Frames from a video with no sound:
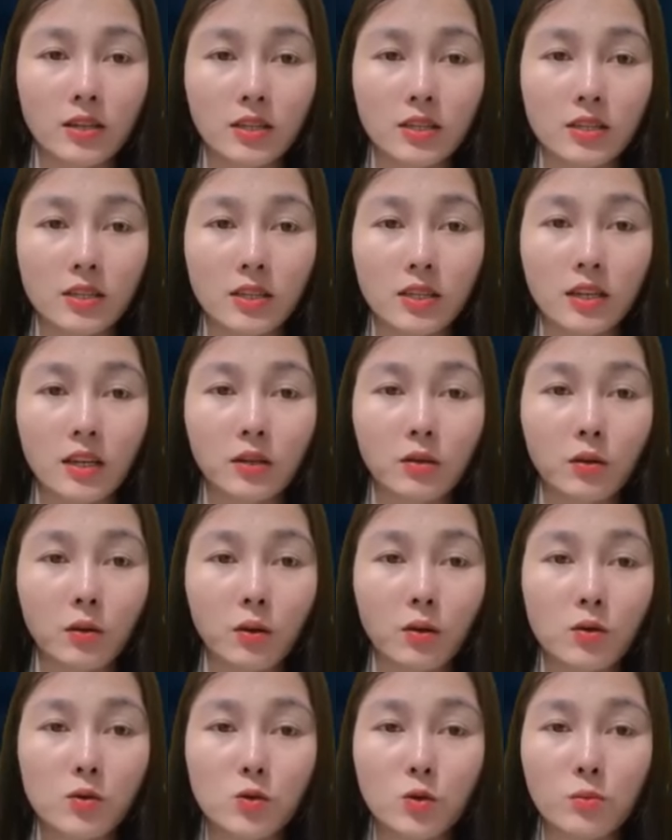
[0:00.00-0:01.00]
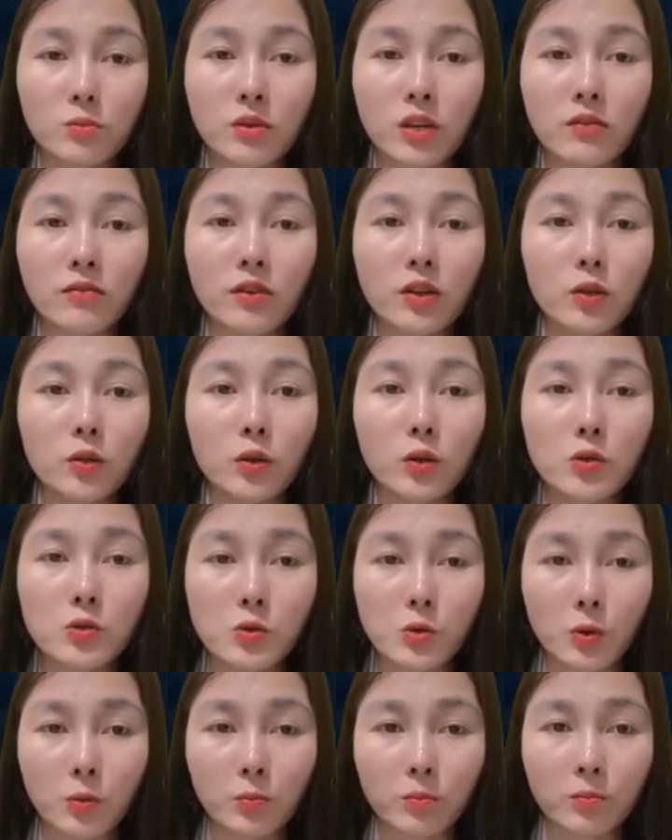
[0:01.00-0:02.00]
Thông cứ thế nghĩ về Xuân,
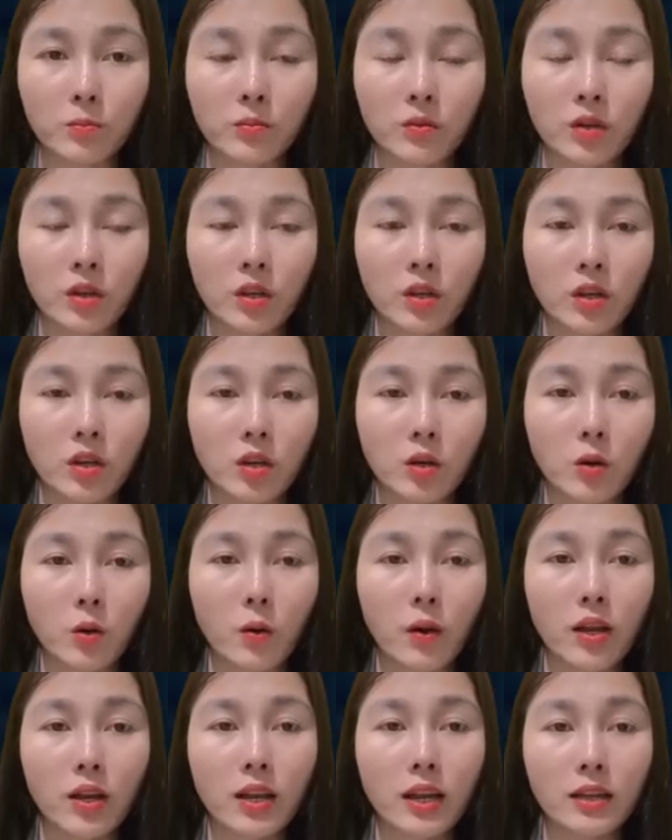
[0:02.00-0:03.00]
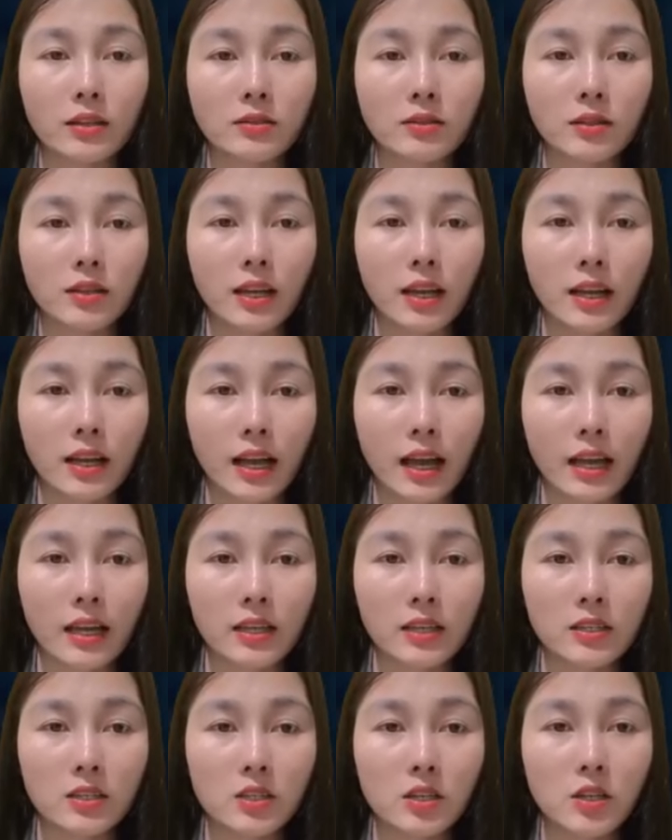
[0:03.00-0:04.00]
rồi lại bất chợt so sánh với cả
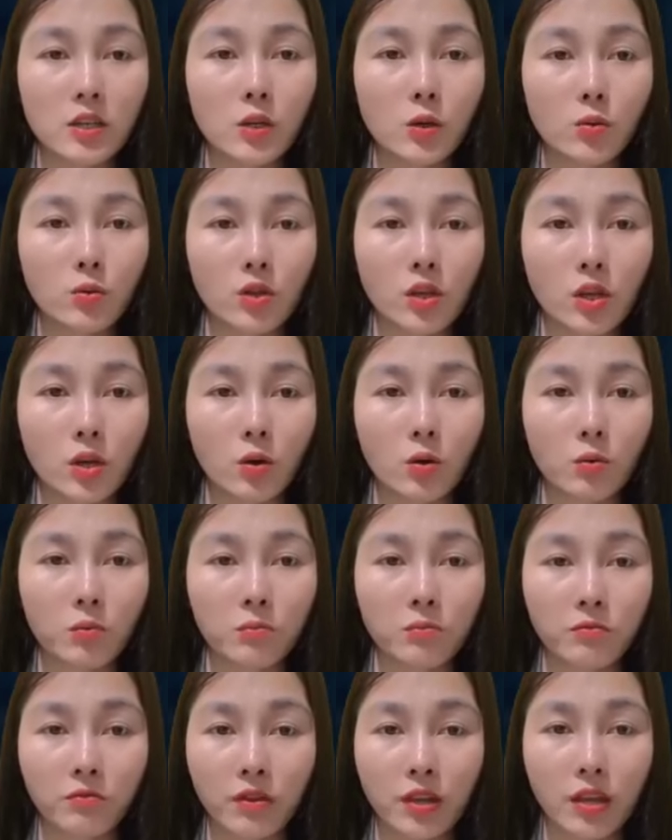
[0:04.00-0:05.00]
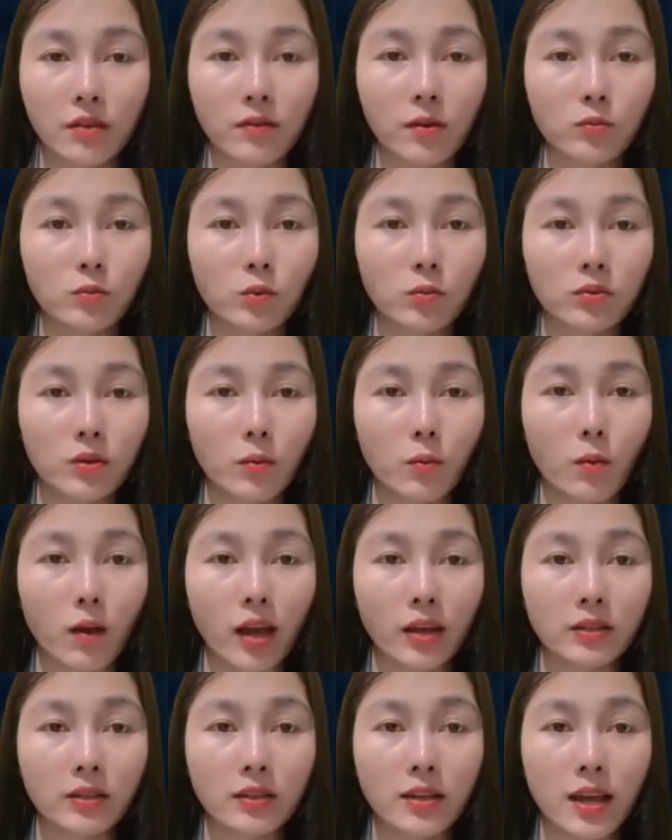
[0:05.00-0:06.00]
vợ mình. Vốn vợ
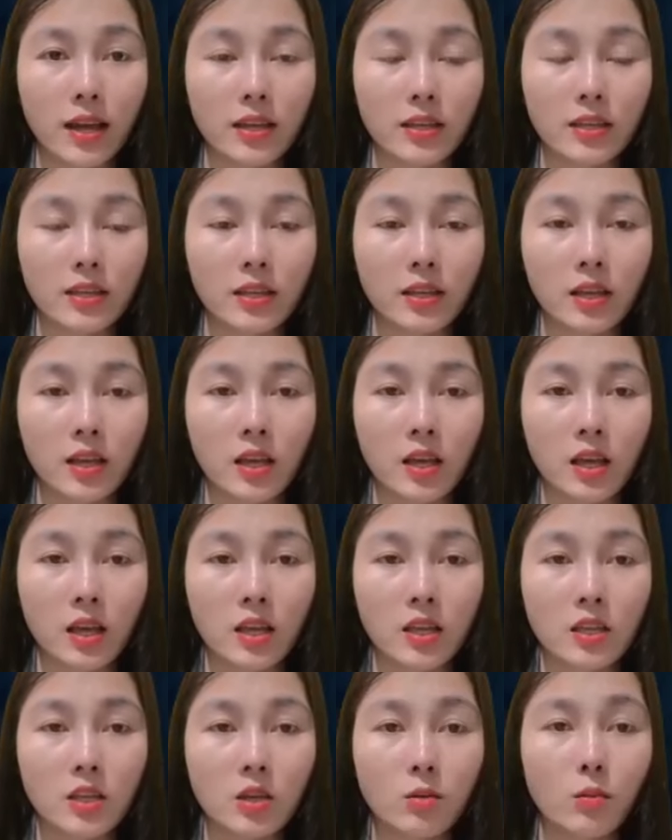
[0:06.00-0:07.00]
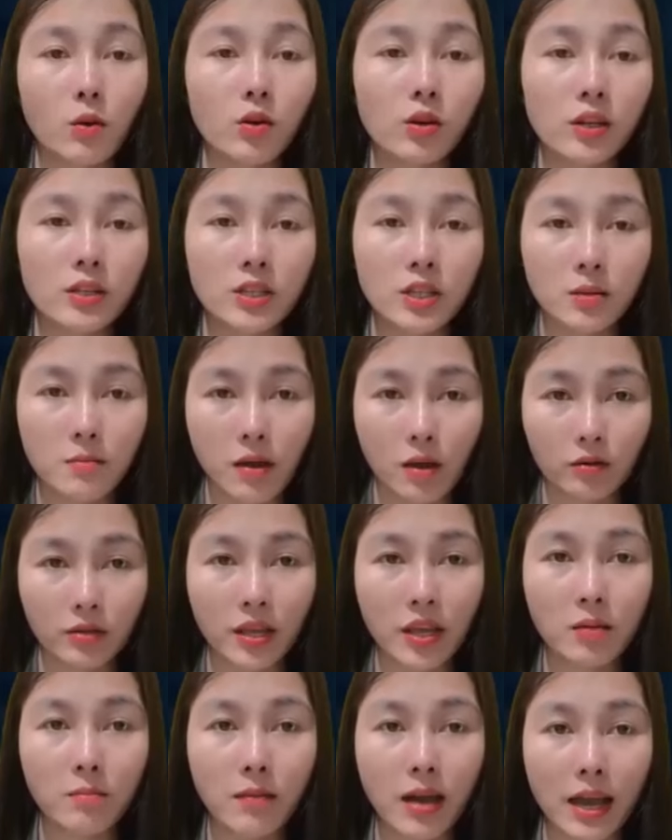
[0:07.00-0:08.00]
mình không xấu, thế nhưng thời
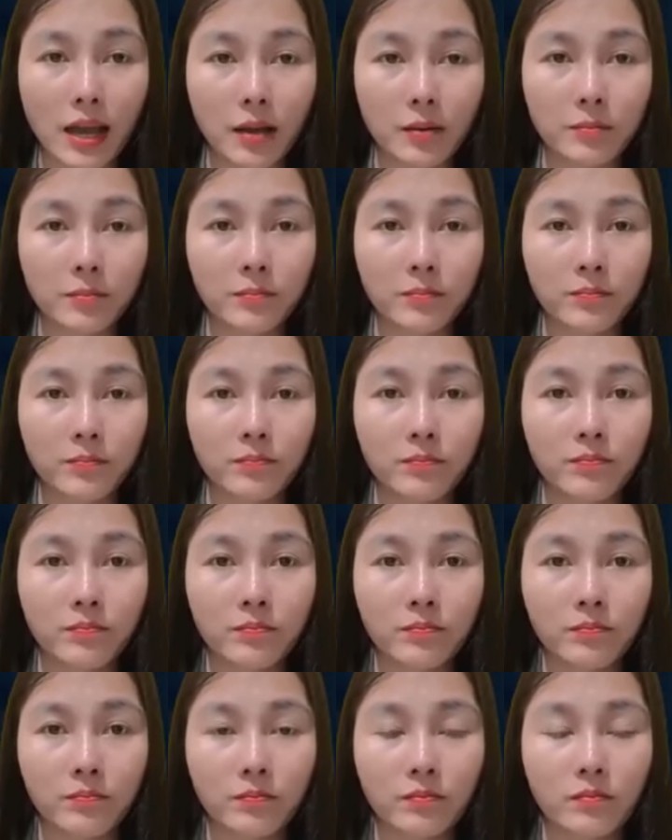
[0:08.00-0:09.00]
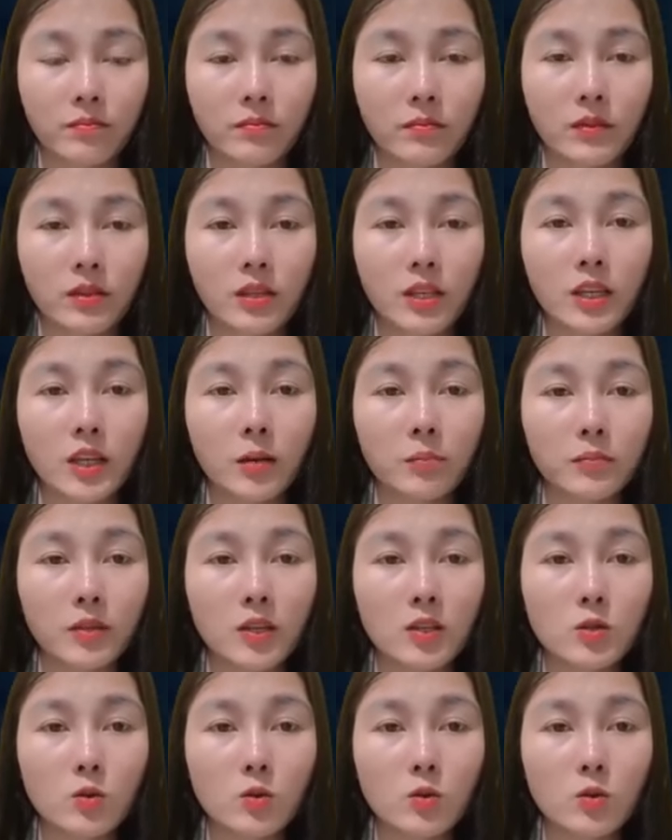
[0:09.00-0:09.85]
gian dần lấy đi sắc vóc của cô ấy.